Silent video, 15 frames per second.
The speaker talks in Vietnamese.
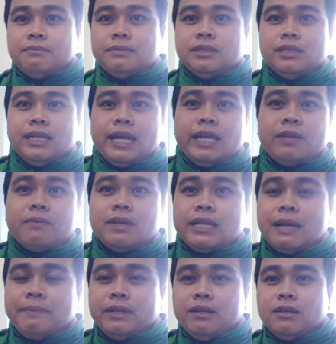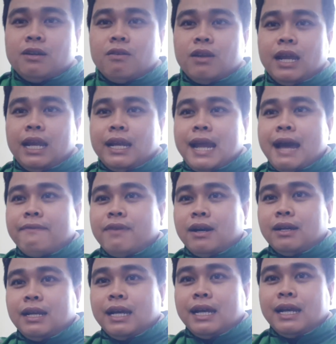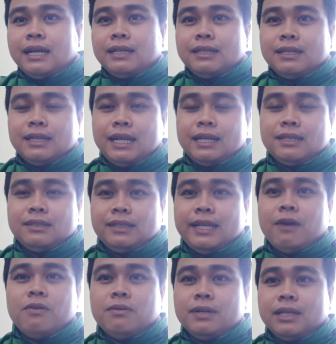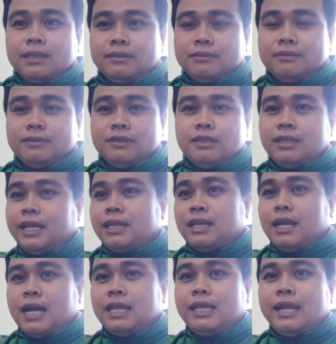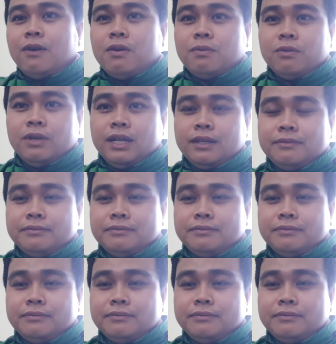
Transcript: 10 20 phần trăm gì đó còn lại là đa phần là khách gì đâu không à thiệt tình là khách gì đâu không luôn á